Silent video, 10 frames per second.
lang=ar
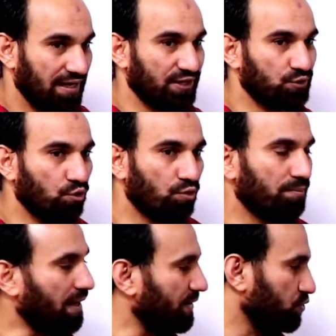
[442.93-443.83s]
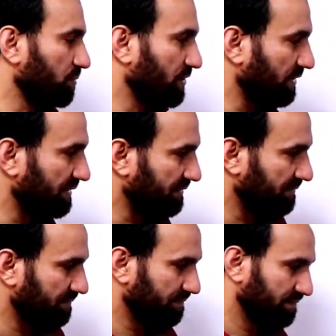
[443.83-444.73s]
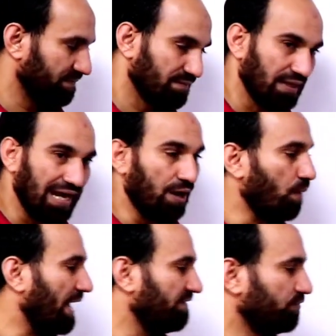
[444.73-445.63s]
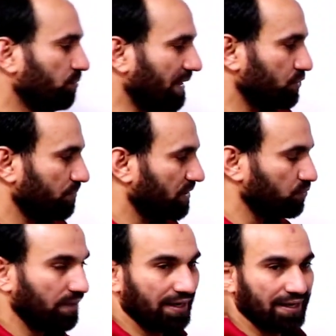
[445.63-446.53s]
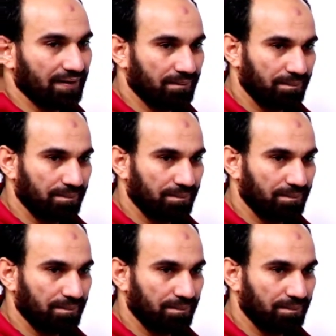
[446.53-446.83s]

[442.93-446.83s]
ايهم ايزوميرين او هل فيهم ايزوميرات ولا لا